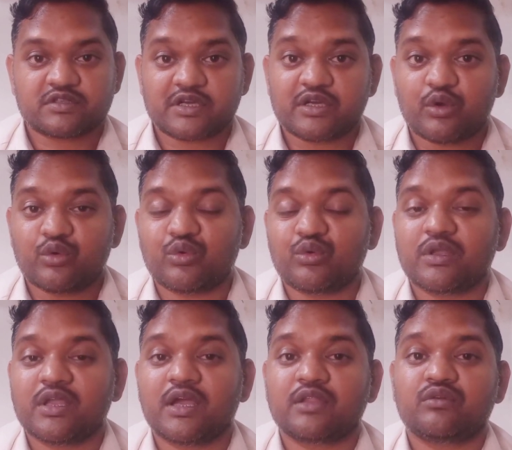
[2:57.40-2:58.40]
शट डाउन हो
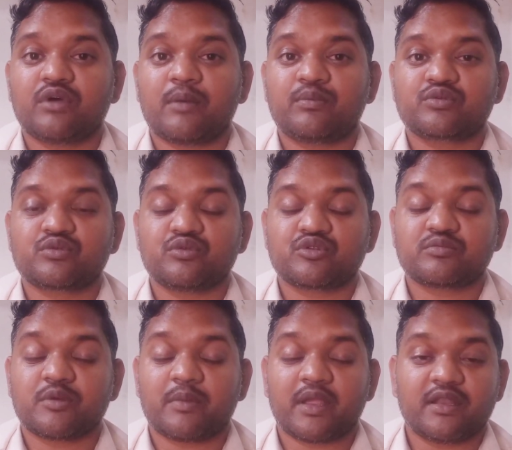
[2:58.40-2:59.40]
गया तो आप उसको
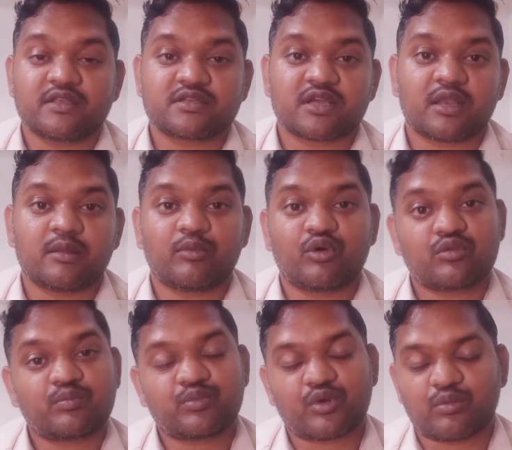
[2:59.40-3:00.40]
उसमें मैनेज करने में
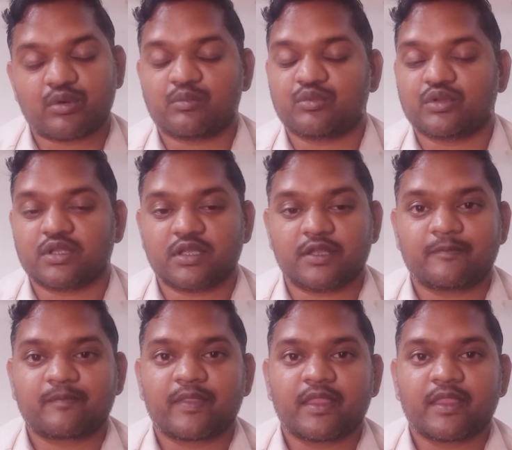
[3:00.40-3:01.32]
बहुत प्रॉब्लम होती है